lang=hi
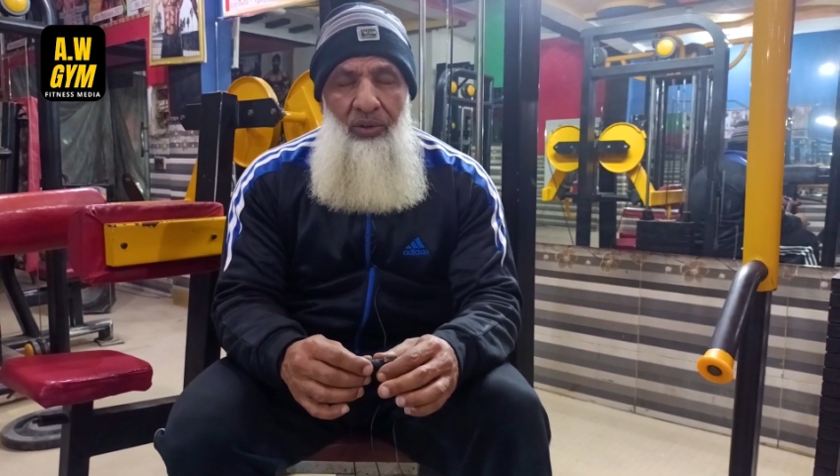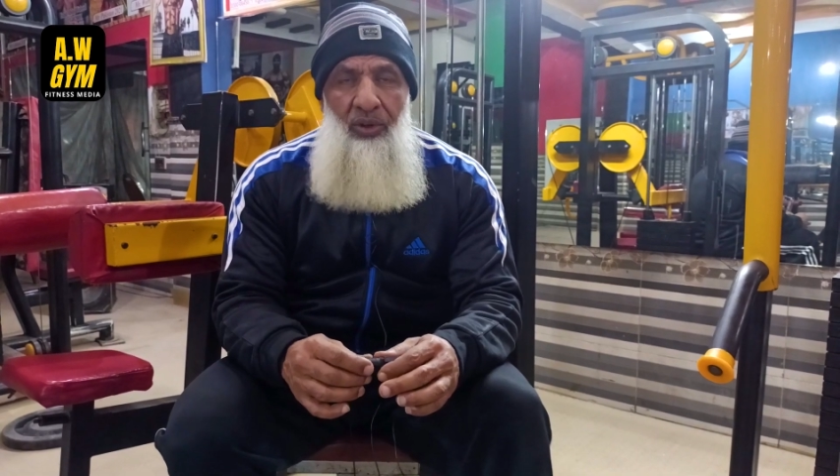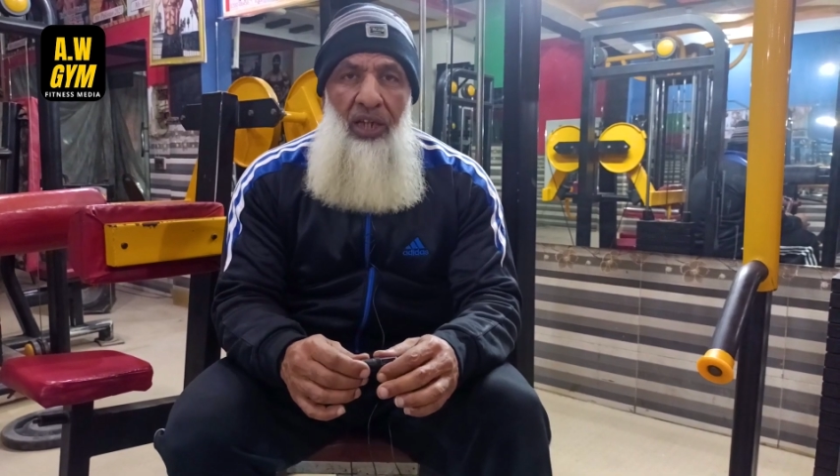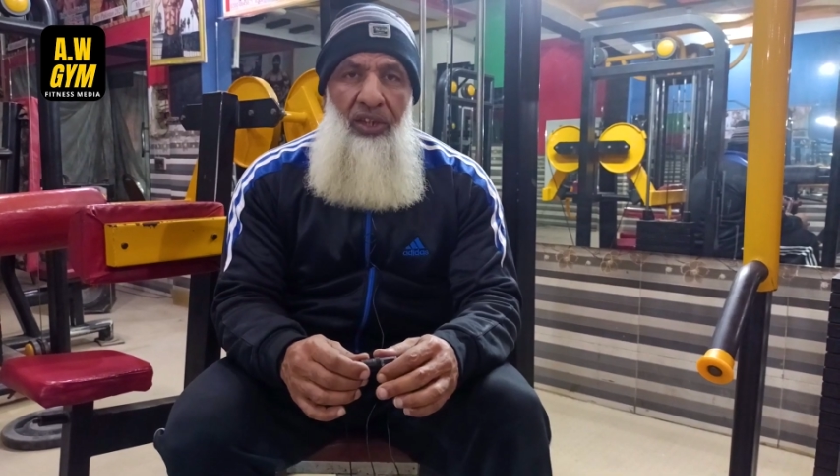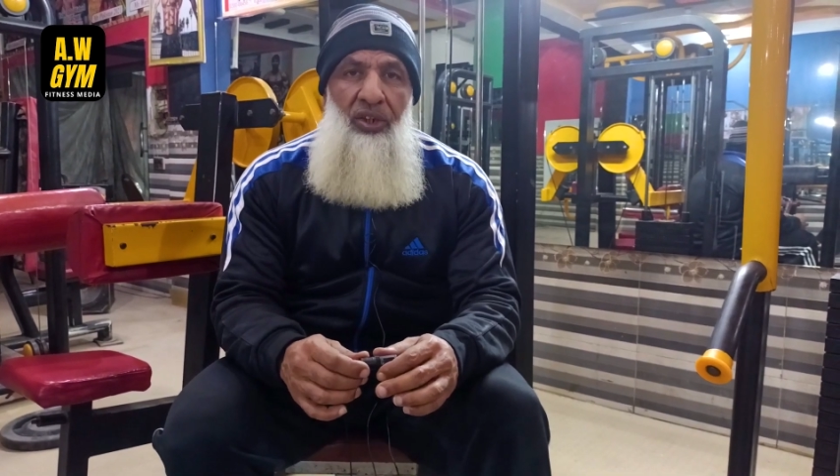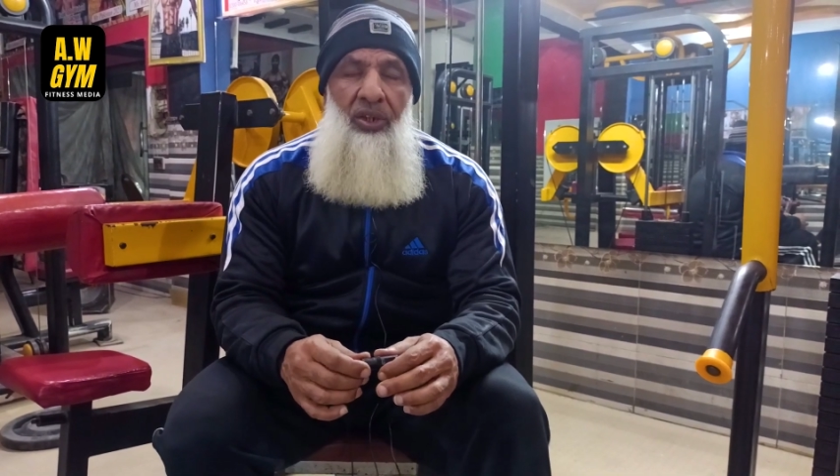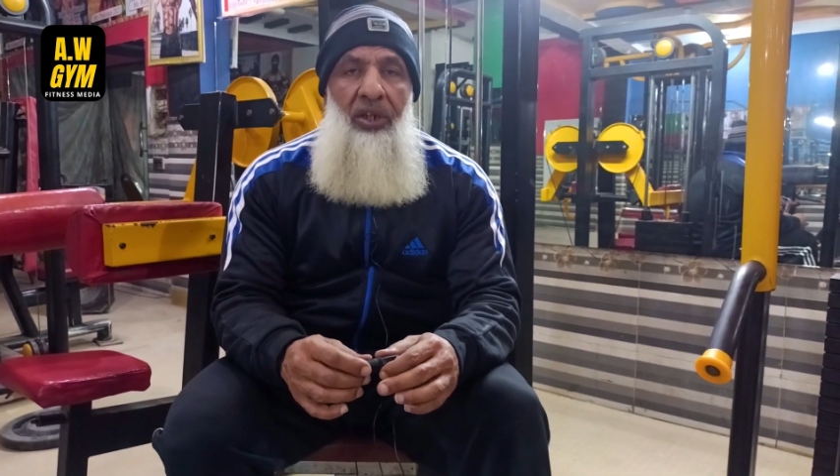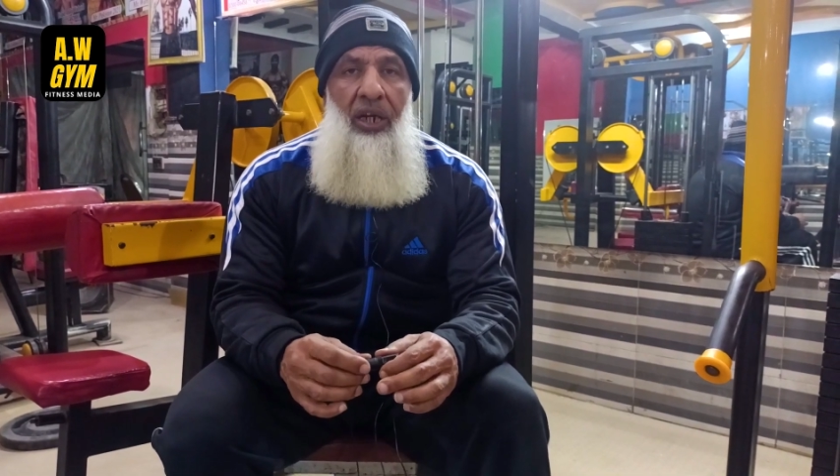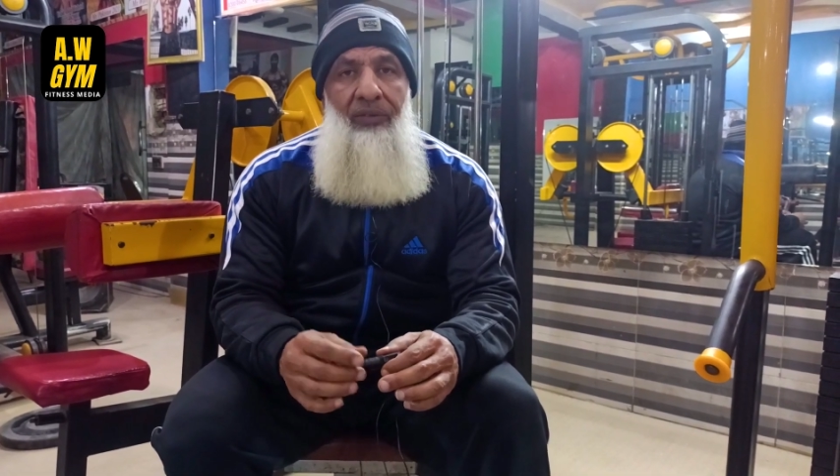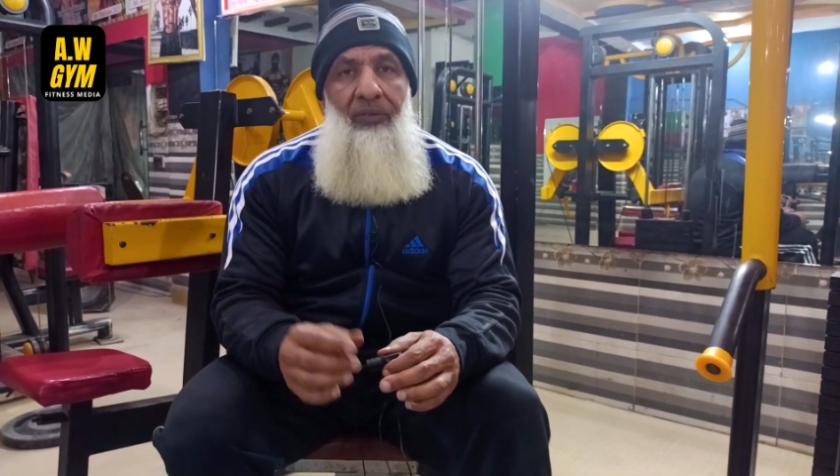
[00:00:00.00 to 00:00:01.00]
साथ की
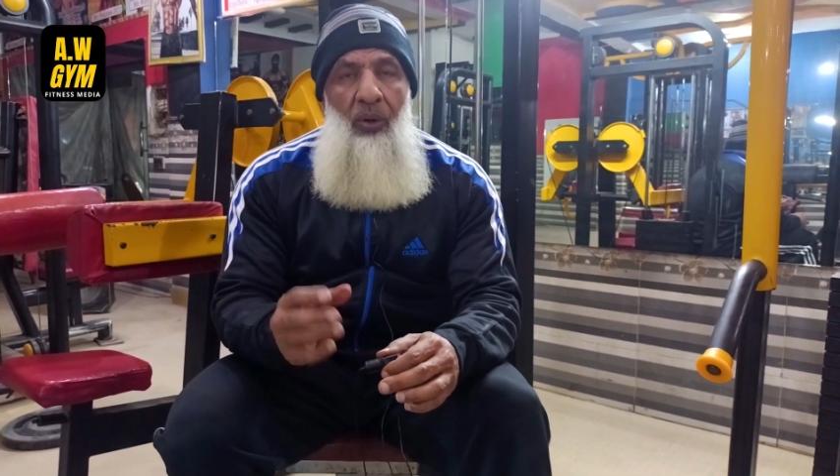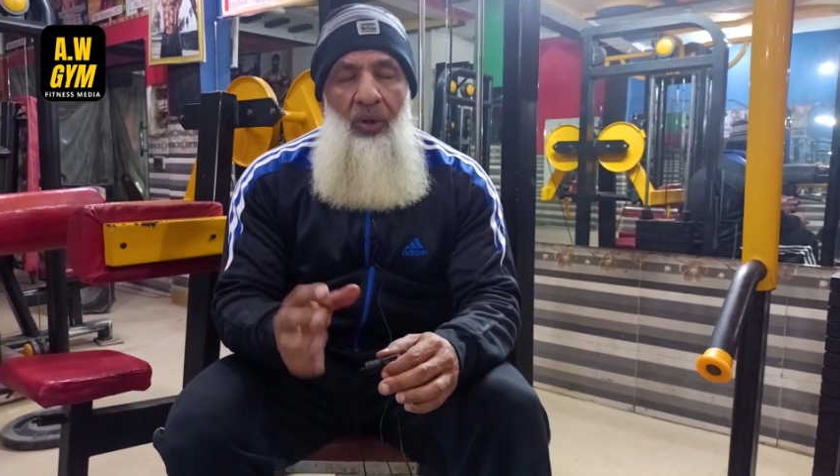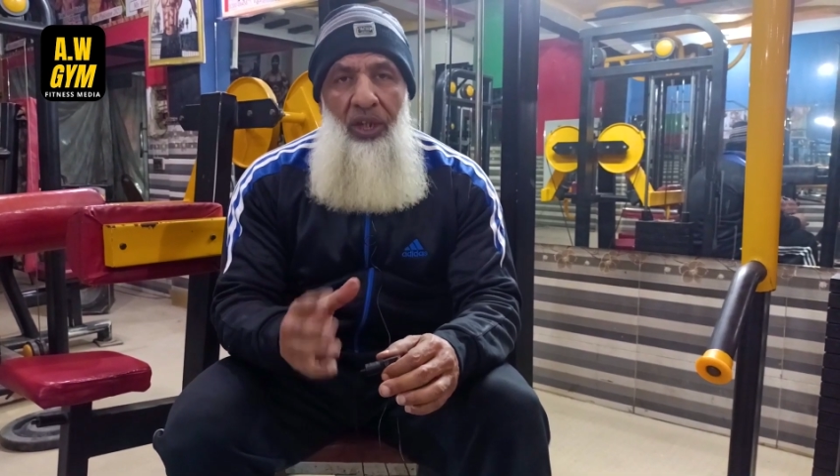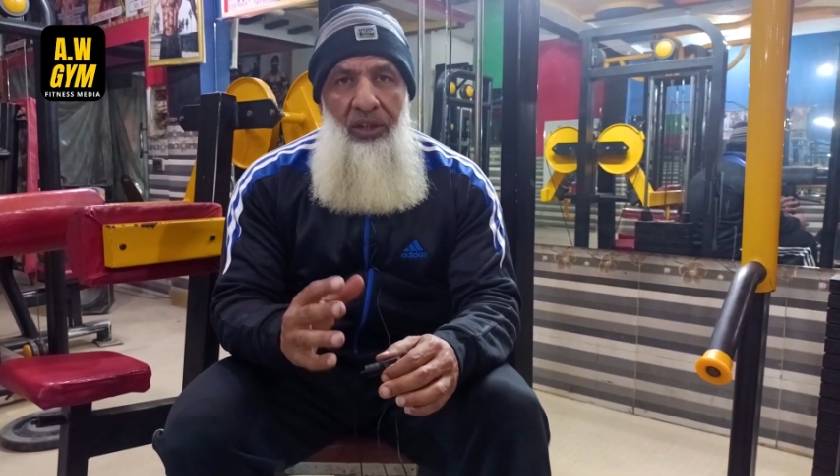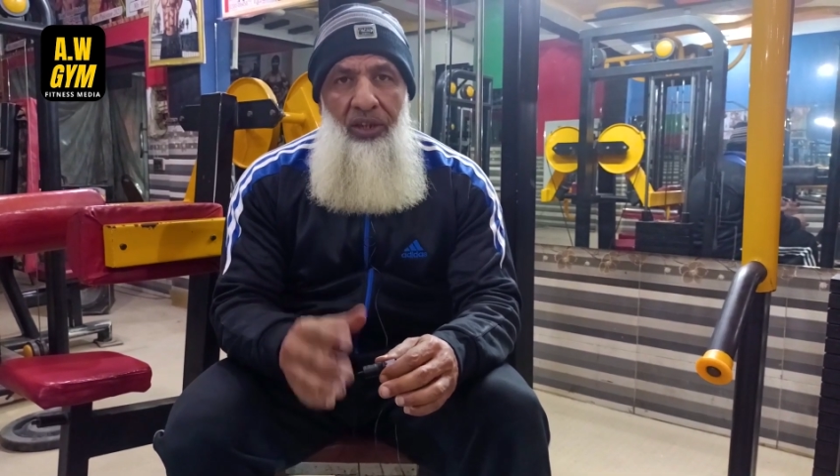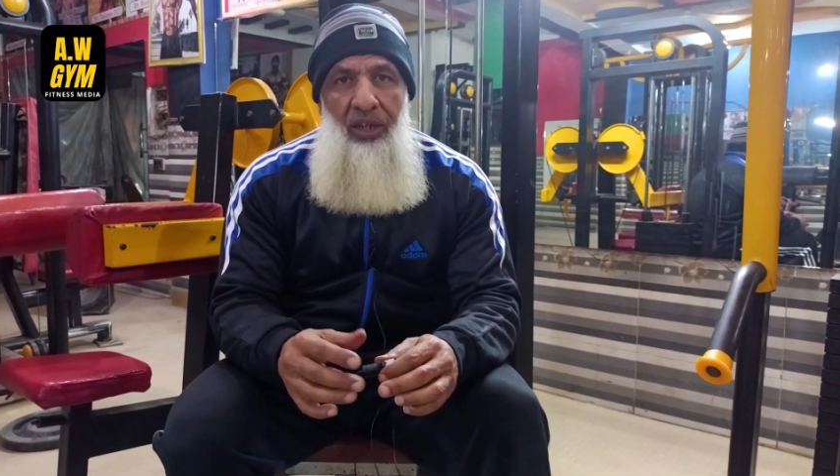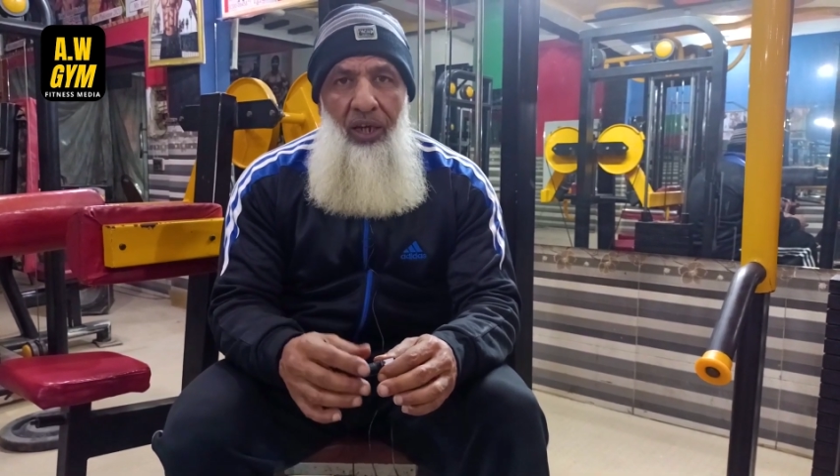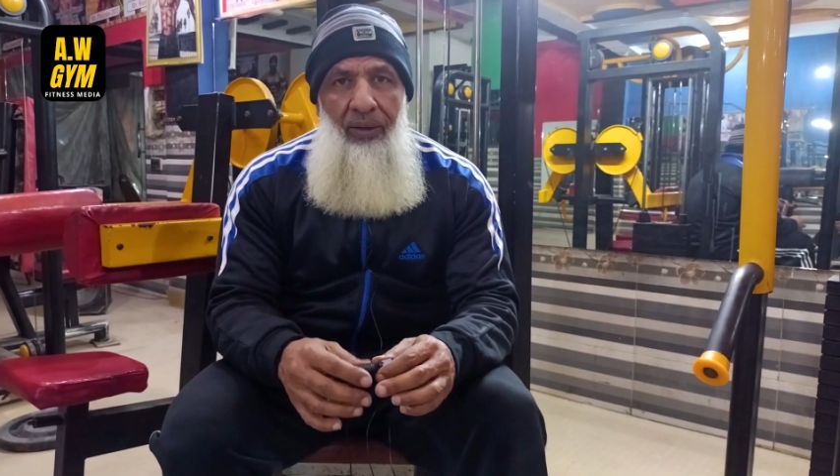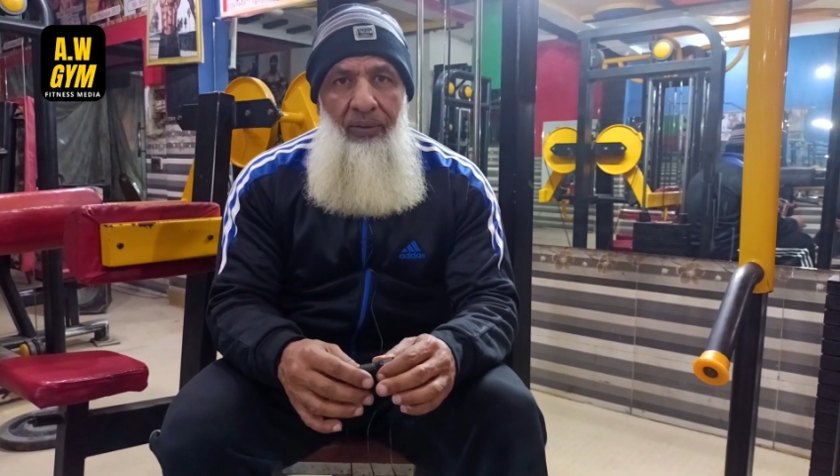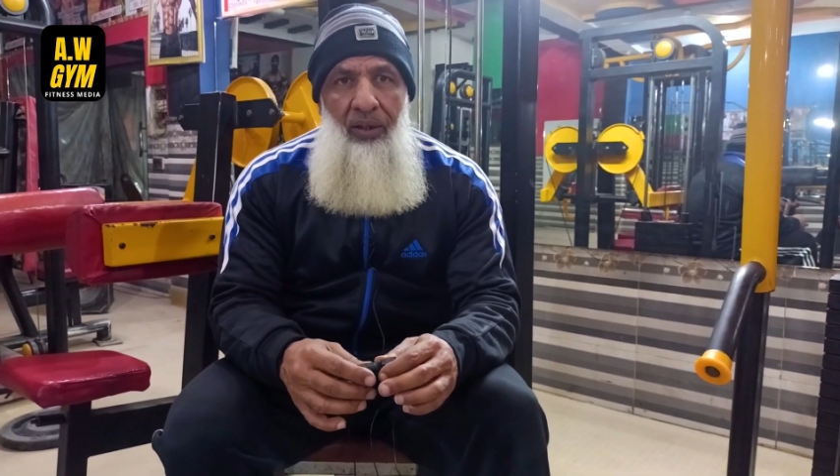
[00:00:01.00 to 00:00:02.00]
निगरानी भी बहुत चलती है